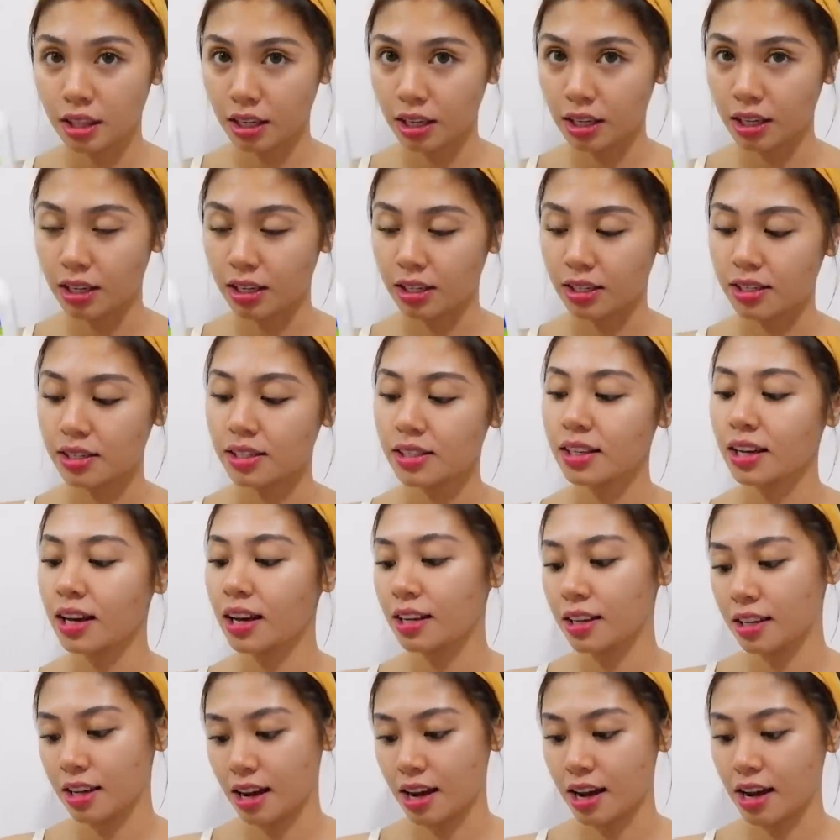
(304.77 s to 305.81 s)
this.
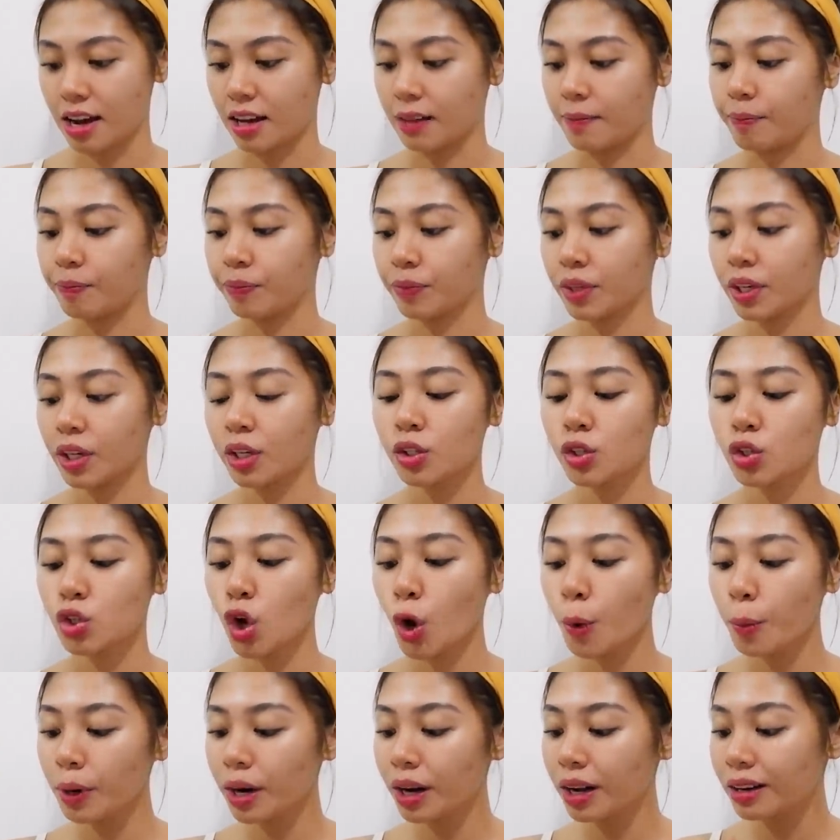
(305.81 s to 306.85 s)
Ayan.
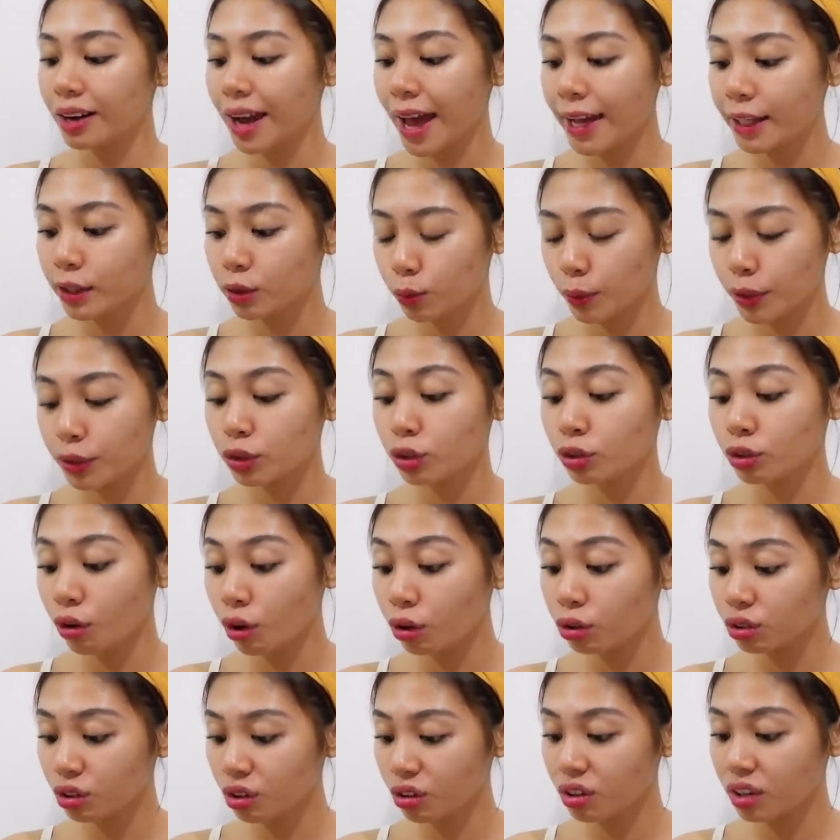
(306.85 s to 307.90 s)
Sobrang lightweight.
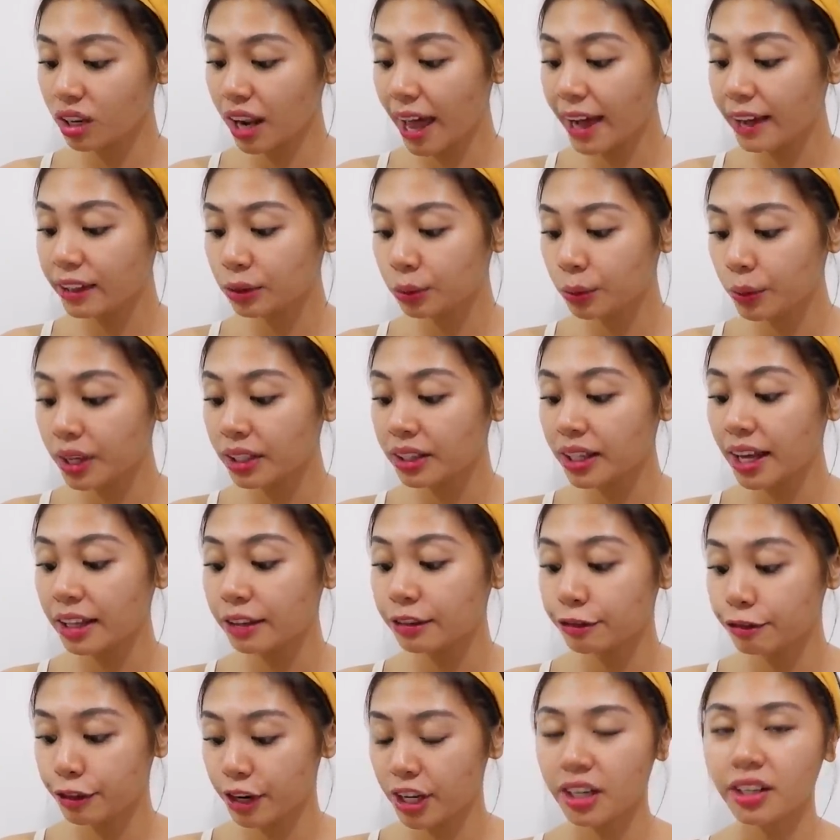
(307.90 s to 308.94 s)
Totoo to, lightweight
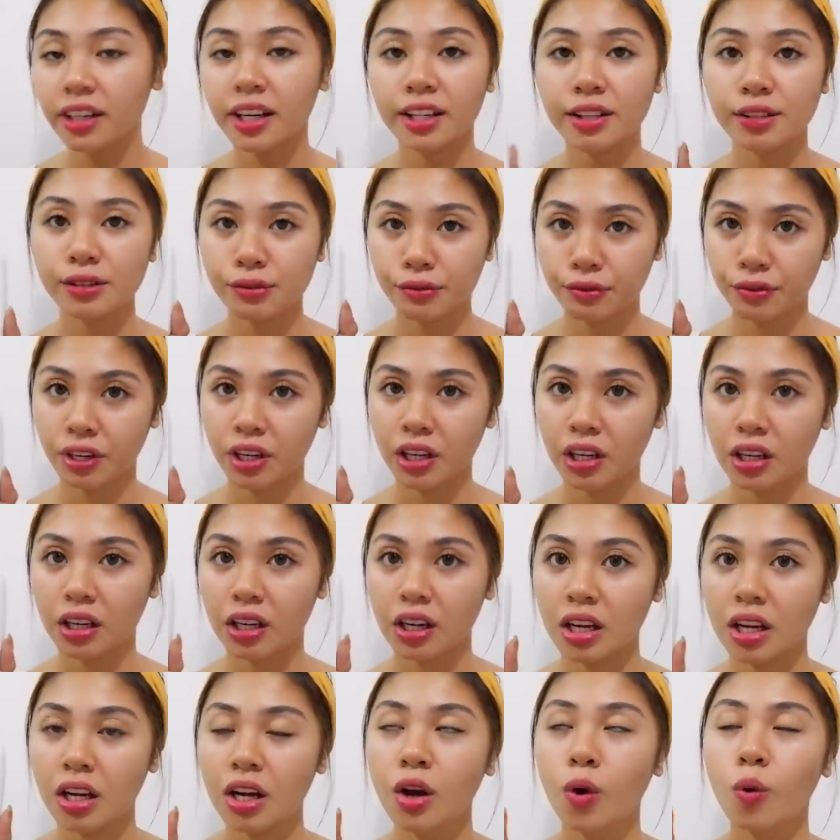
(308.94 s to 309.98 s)
and fragrance-free.
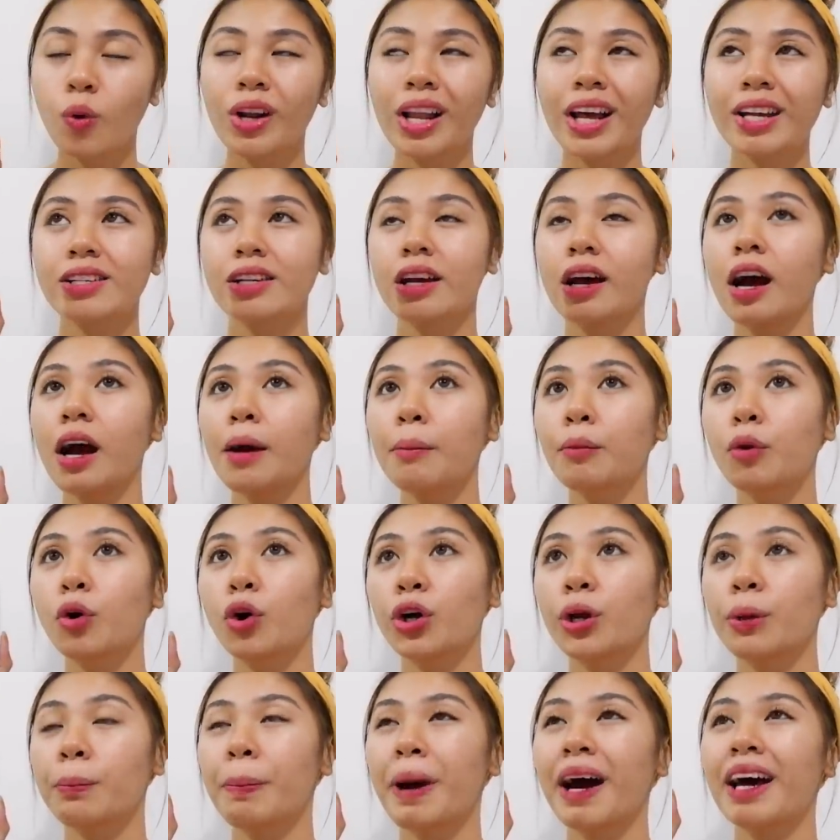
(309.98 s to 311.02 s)
Wala siyang
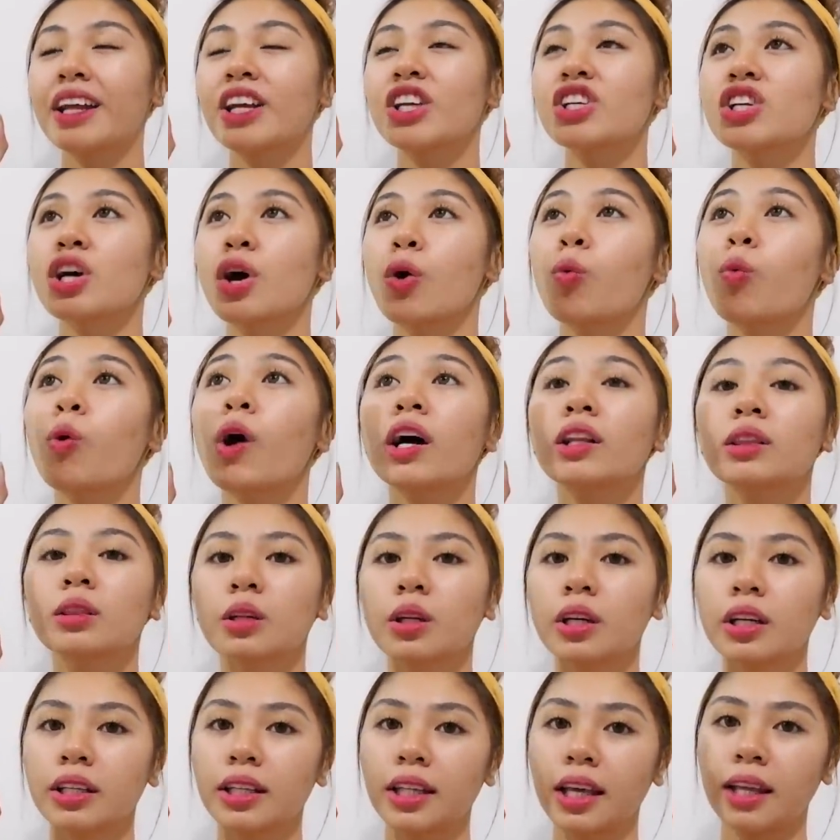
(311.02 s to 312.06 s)
amoy, parang siyang
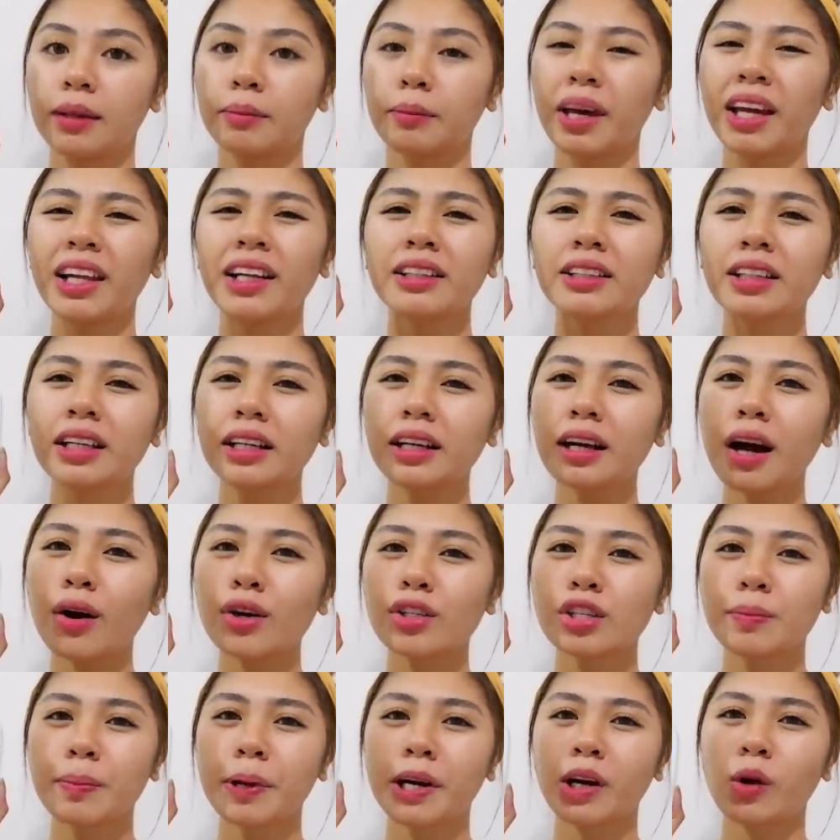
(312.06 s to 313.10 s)
water din. Mahilig talaga
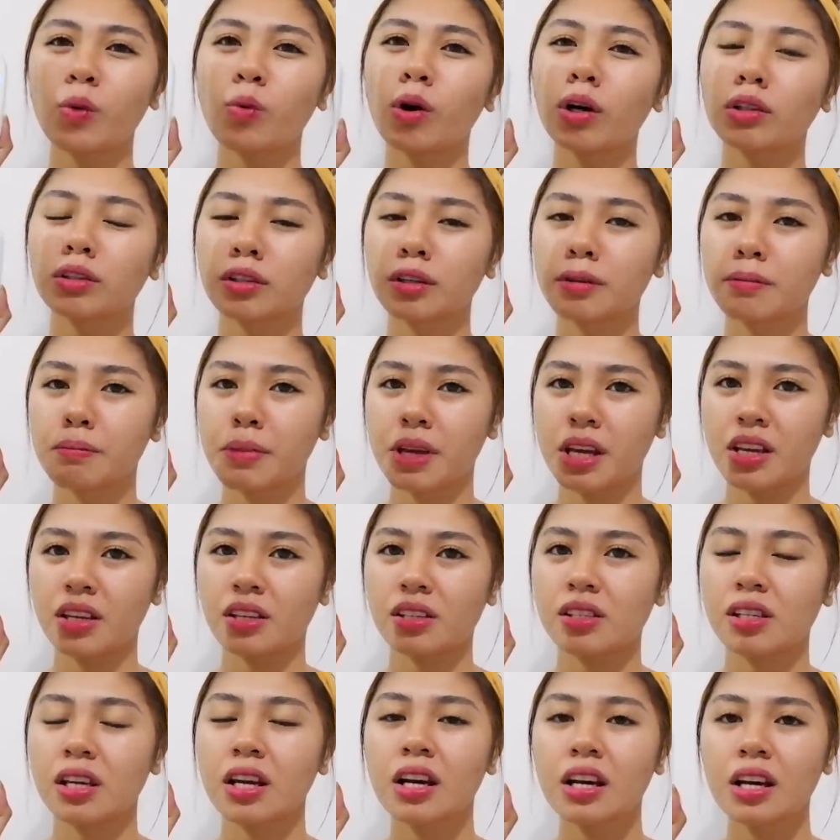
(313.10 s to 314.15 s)
ako sa parang
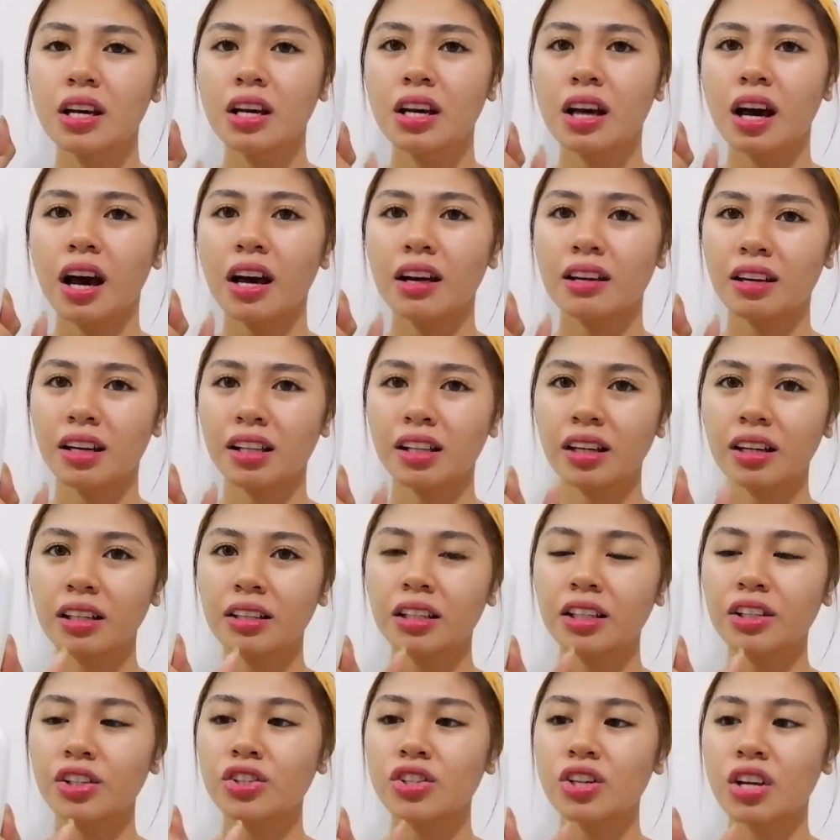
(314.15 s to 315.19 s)
water-based. Ayan,
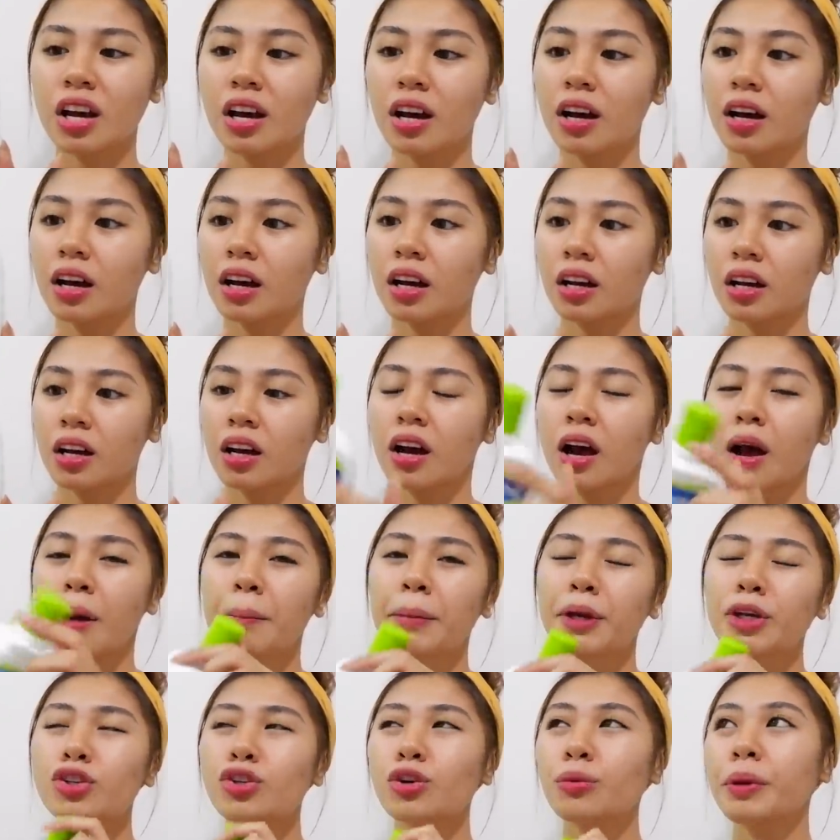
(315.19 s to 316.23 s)
ganyan siya.
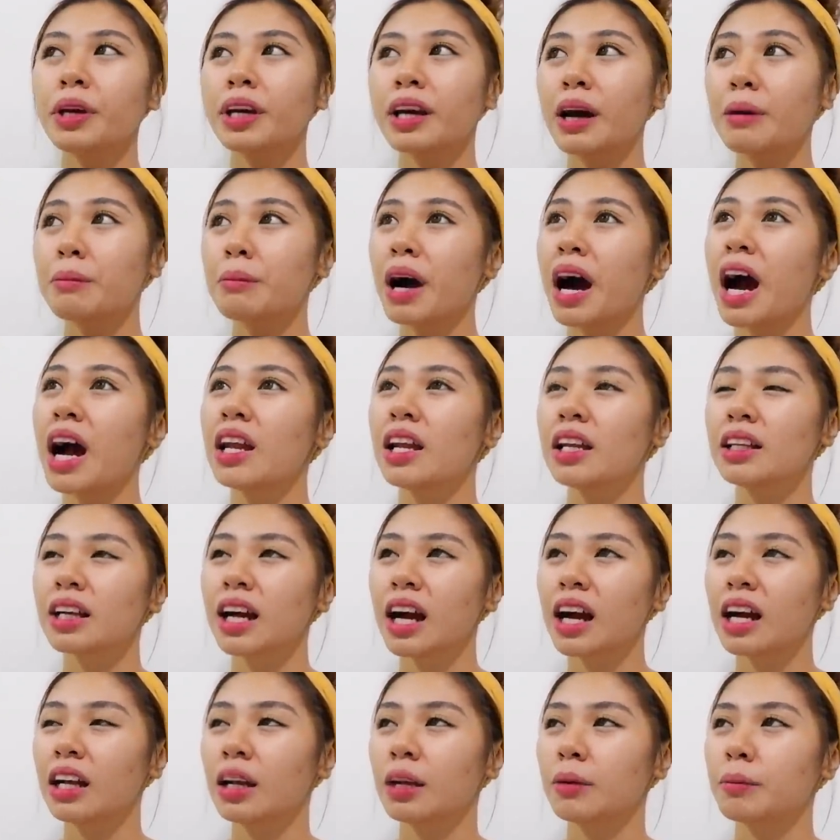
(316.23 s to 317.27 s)
Medyo may kamahalan
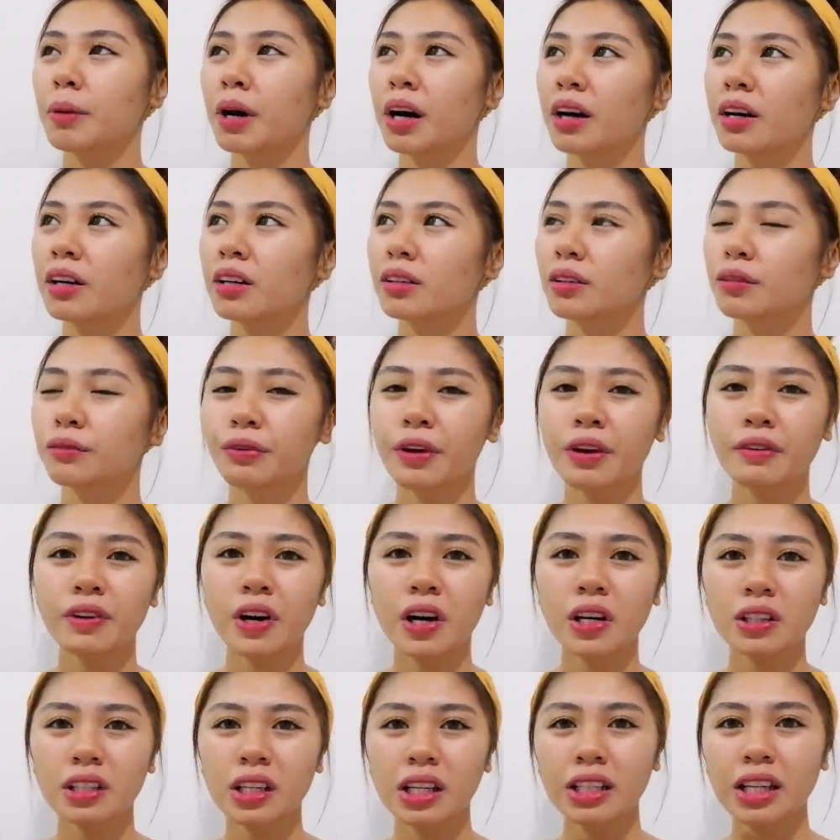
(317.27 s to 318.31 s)
nga lang, mga
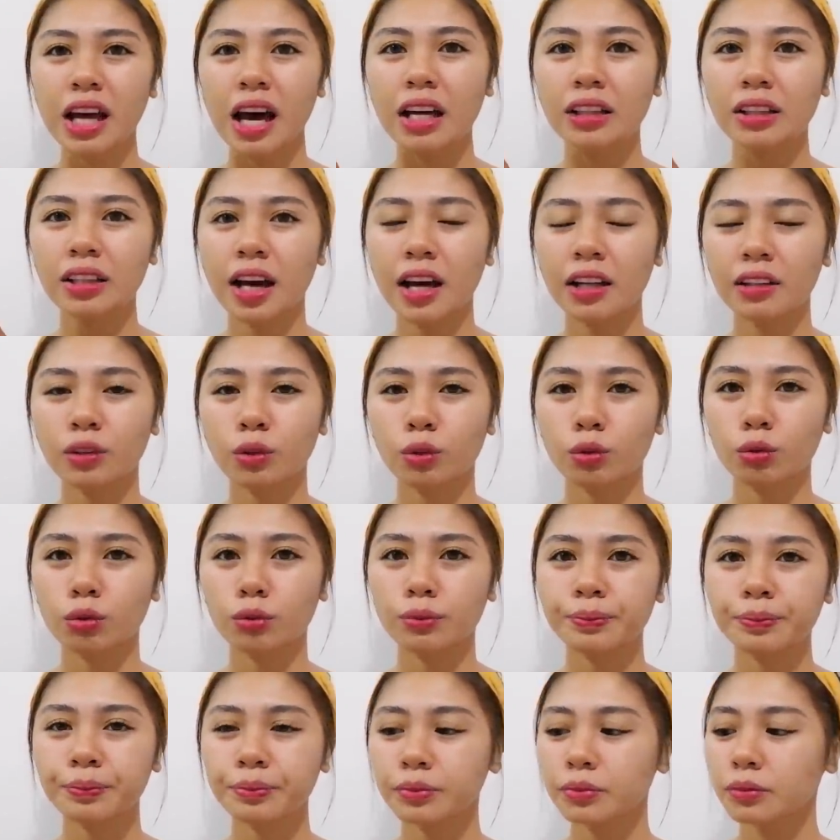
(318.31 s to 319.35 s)
500 ata
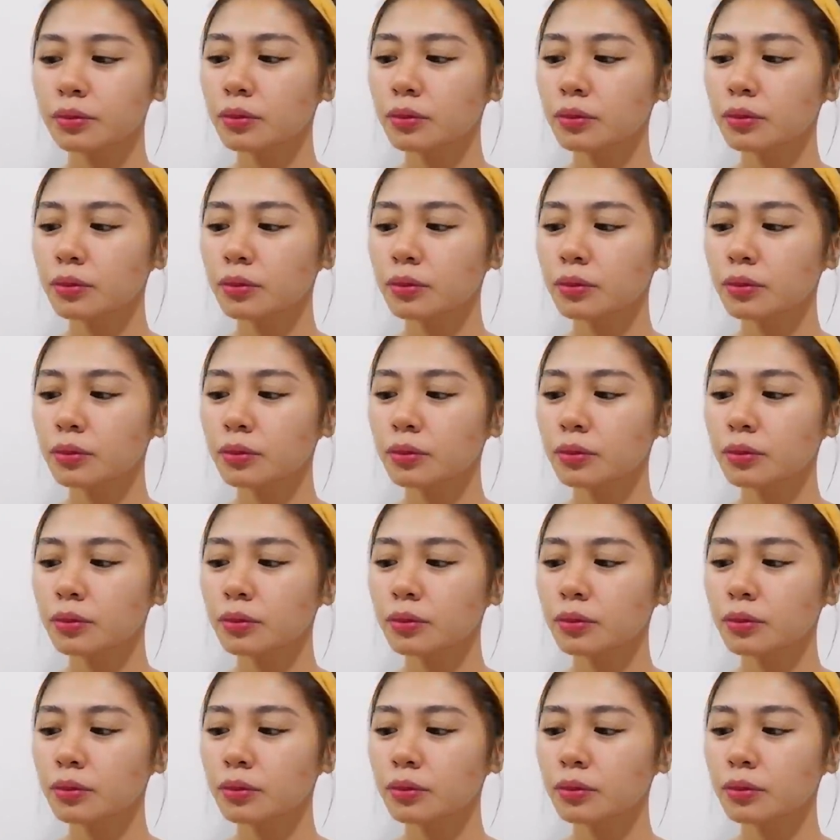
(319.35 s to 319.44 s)
to.